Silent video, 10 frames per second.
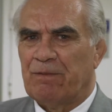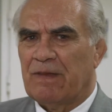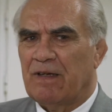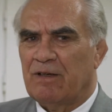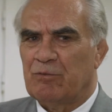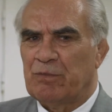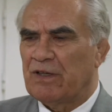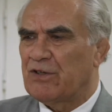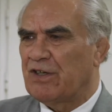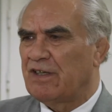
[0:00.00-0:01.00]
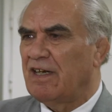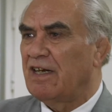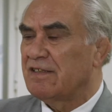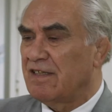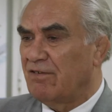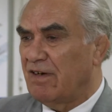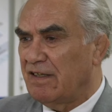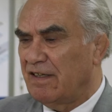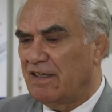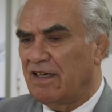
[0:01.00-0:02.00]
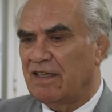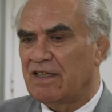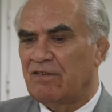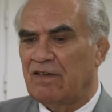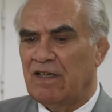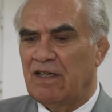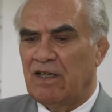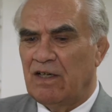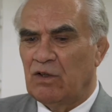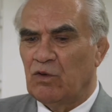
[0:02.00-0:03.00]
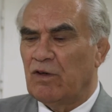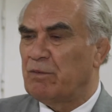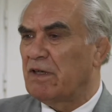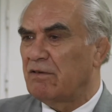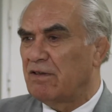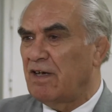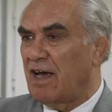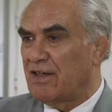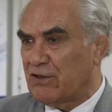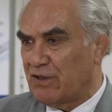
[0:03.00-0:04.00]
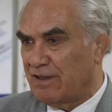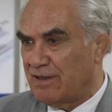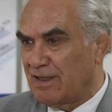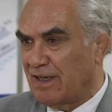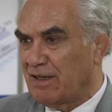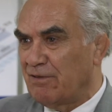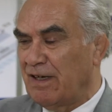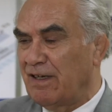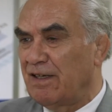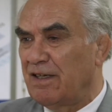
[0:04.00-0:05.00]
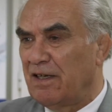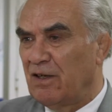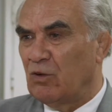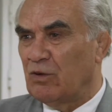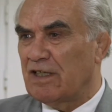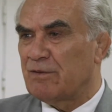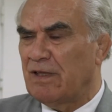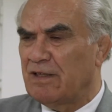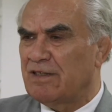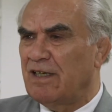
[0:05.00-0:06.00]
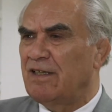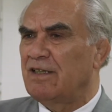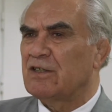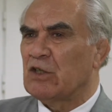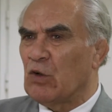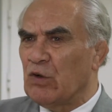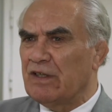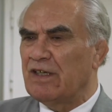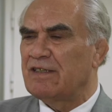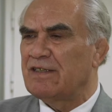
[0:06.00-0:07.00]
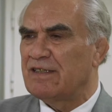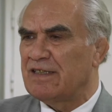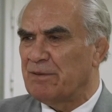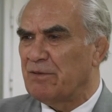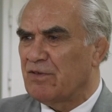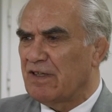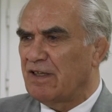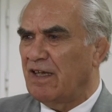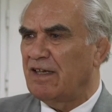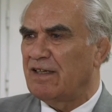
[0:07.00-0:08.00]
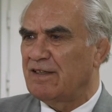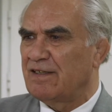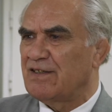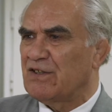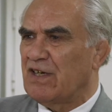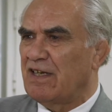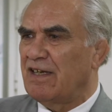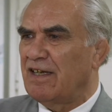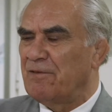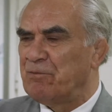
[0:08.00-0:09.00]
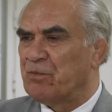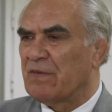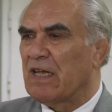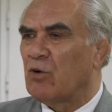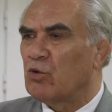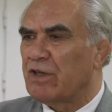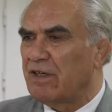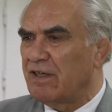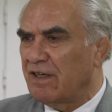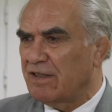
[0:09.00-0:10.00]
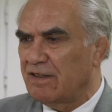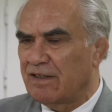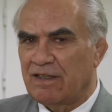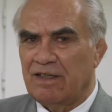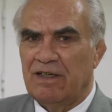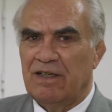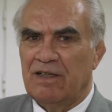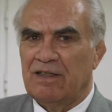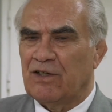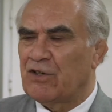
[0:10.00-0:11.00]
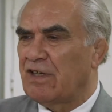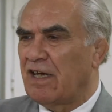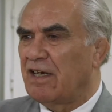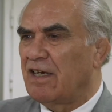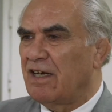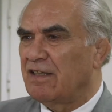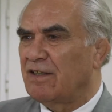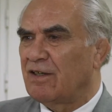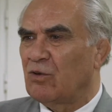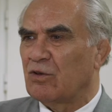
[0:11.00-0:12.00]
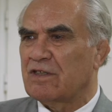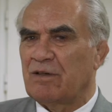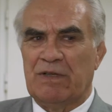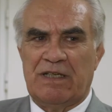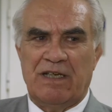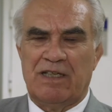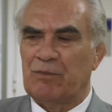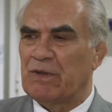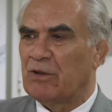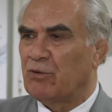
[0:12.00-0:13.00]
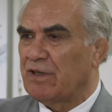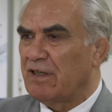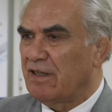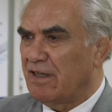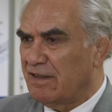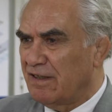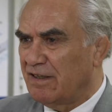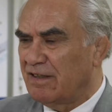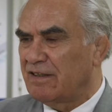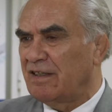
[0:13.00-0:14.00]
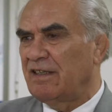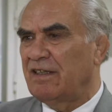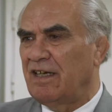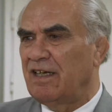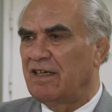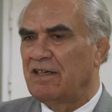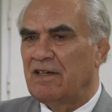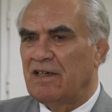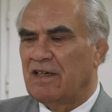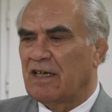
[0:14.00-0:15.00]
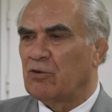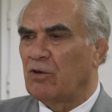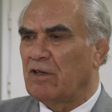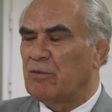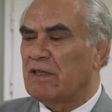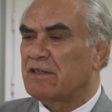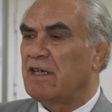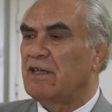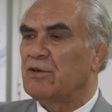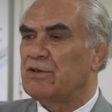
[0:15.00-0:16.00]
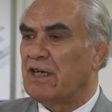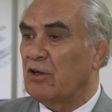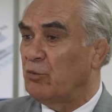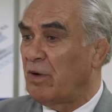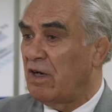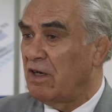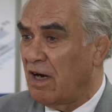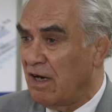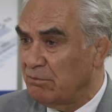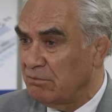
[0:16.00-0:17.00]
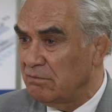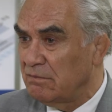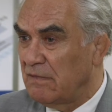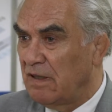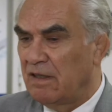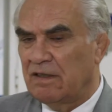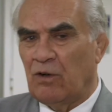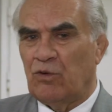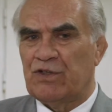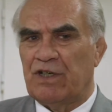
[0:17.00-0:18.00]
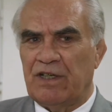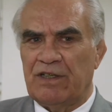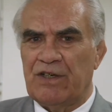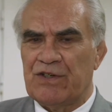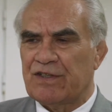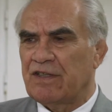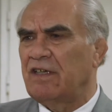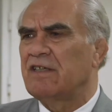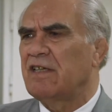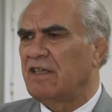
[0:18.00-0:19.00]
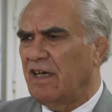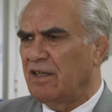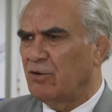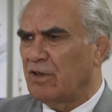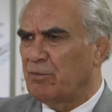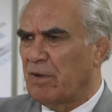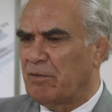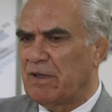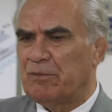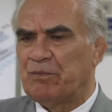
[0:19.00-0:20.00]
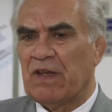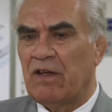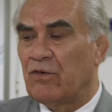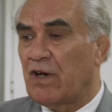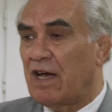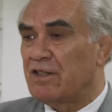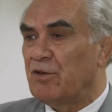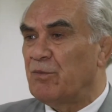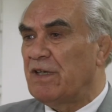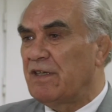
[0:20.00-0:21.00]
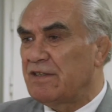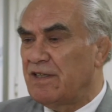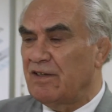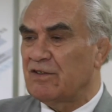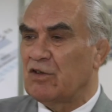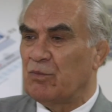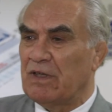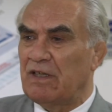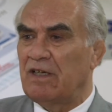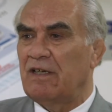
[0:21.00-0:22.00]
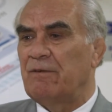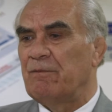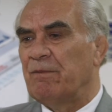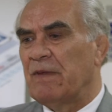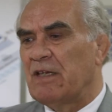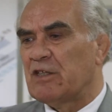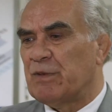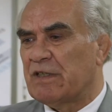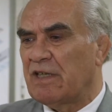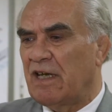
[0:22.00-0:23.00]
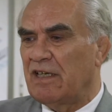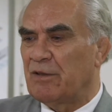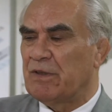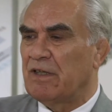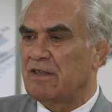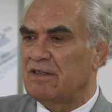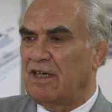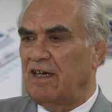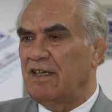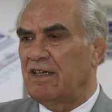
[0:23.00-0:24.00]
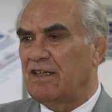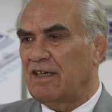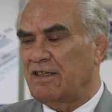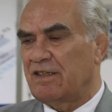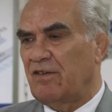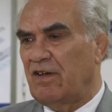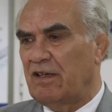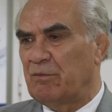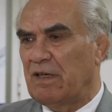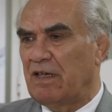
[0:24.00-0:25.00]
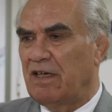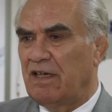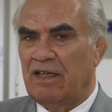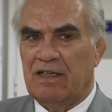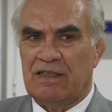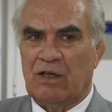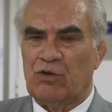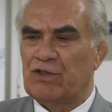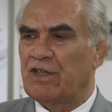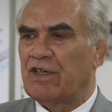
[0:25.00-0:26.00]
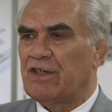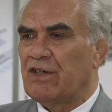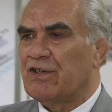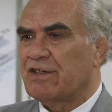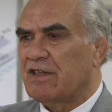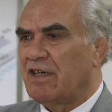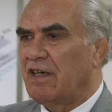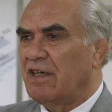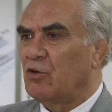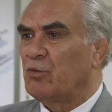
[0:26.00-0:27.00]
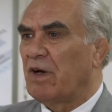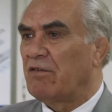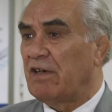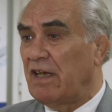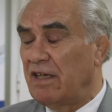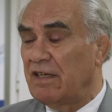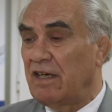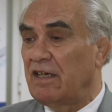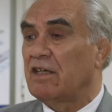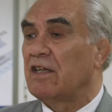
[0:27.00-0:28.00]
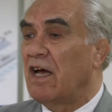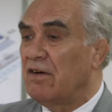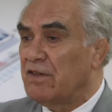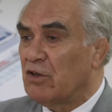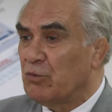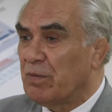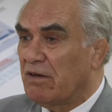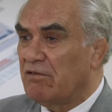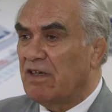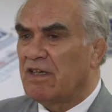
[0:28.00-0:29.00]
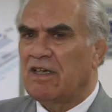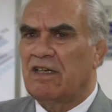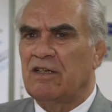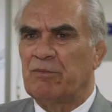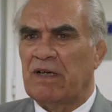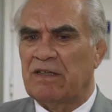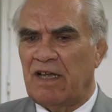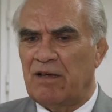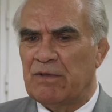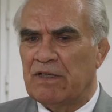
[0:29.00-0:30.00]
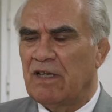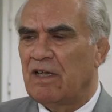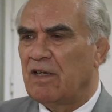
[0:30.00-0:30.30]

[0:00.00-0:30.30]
э, причин или оснований для этого. Ну, во-первых, раньше, если так говорить, у нас была целая стройная система внедрения достижений науки и техники, начиная от Госкомитета по науке и технике ГНТ, который имел целую серию программ научно-технических и целый ряд других проблем. В каждом министерстве было специальное подразделение, так называемое научно-техническое или управление, или главное управление, или департамент.